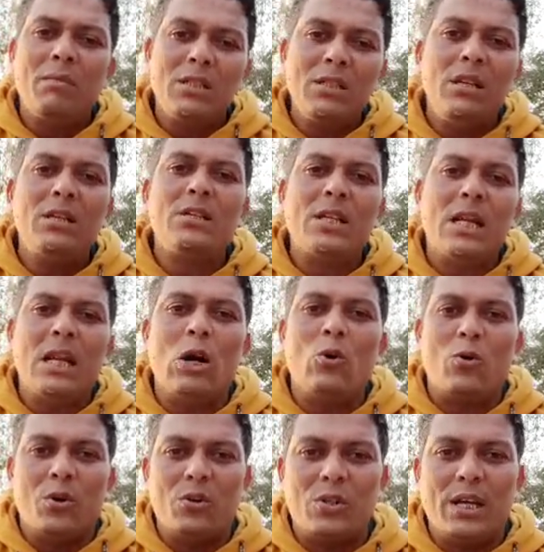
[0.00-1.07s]
मछली सेल
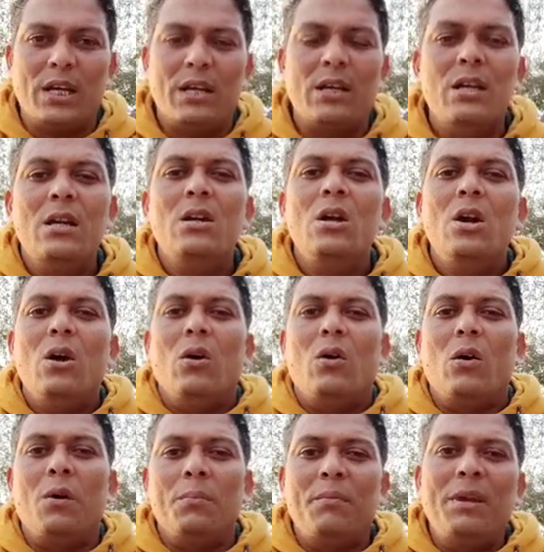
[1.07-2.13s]
आउट हो जाए
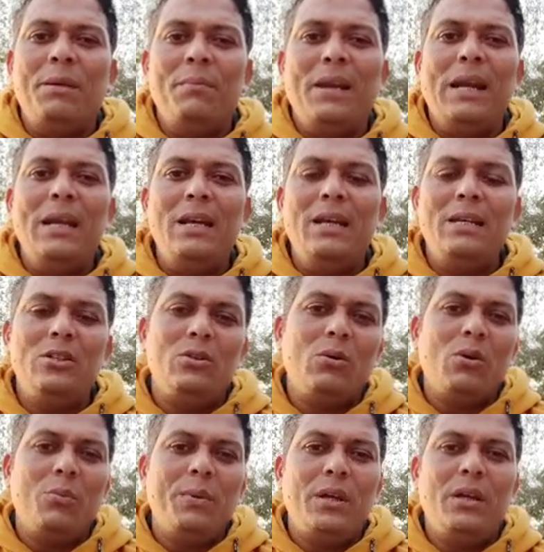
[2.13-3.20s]
और मैं मेनली
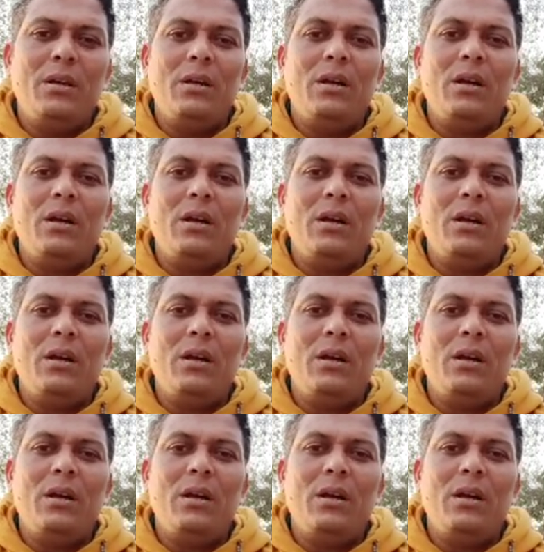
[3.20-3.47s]
जो भी